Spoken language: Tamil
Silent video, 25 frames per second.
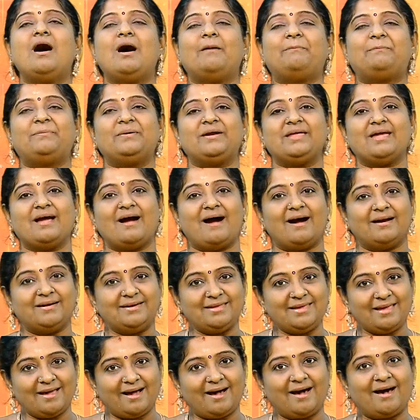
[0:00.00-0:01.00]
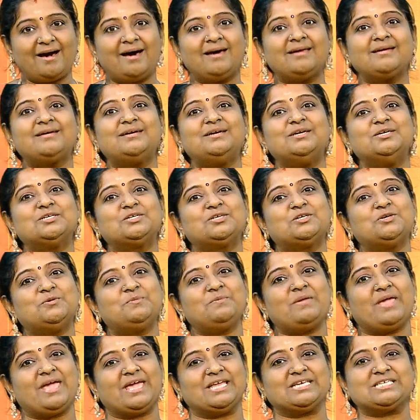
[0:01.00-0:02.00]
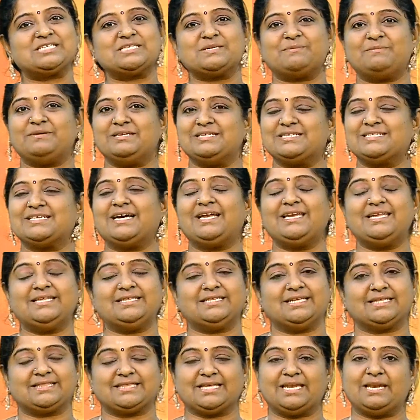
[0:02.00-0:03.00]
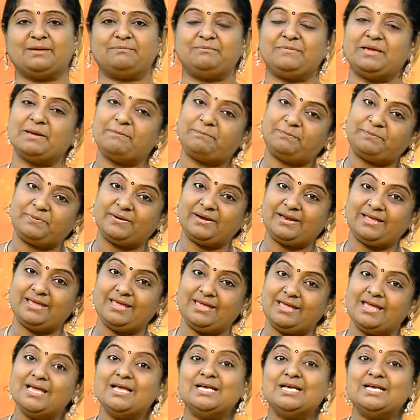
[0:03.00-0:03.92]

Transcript: அப்படி அடியார்களுக்கும் ஏற்றம் என்றால் இந்த தலம் எப்படி